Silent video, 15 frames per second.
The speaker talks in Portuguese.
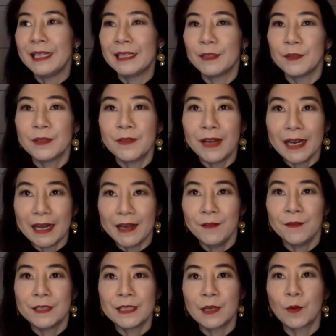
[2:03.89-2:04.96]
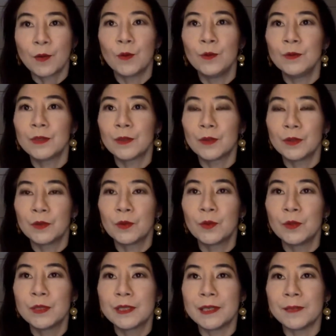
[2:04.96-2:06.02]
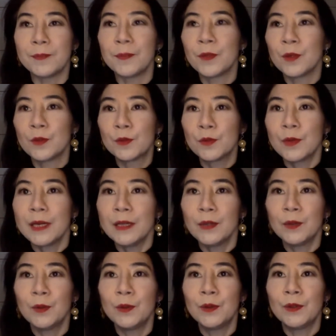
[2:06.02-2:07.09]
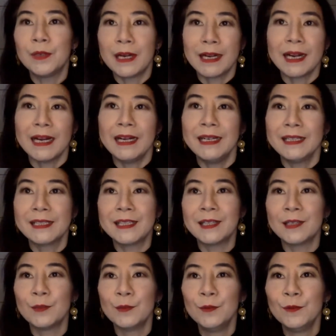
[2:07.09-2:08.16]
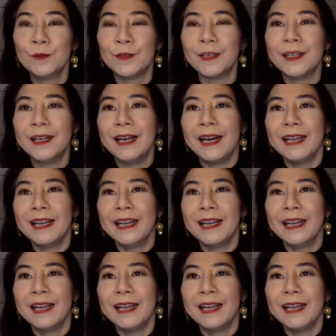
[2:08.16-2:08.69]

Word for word: Então você vai lá e faz a conta quanto custa o sugador, a gás, a luva,